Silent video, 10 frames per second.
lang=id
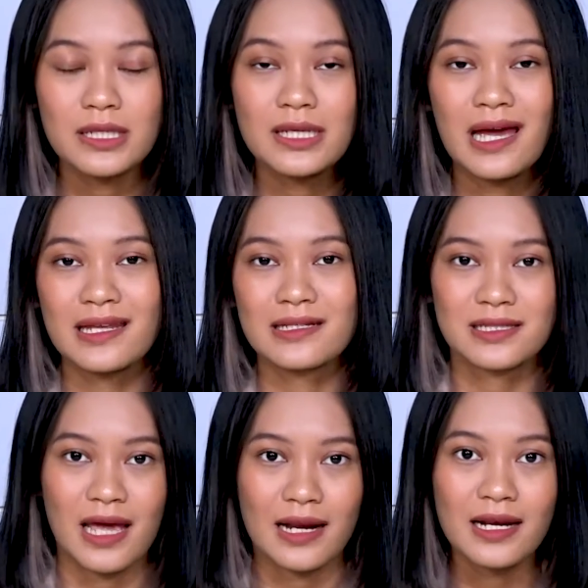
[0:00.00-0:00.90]
jadi nggak
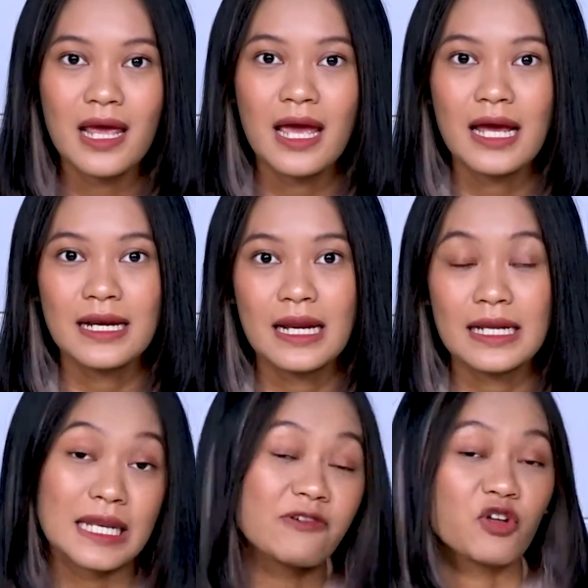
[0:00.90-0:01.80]
instan. Dan
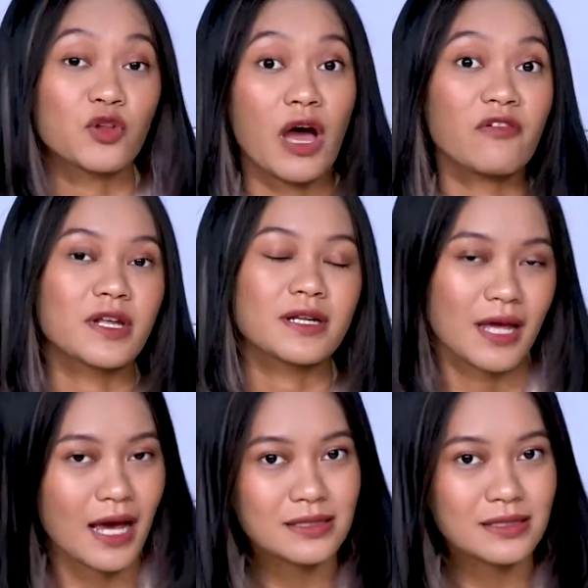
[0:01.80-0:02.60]
ini foto afternya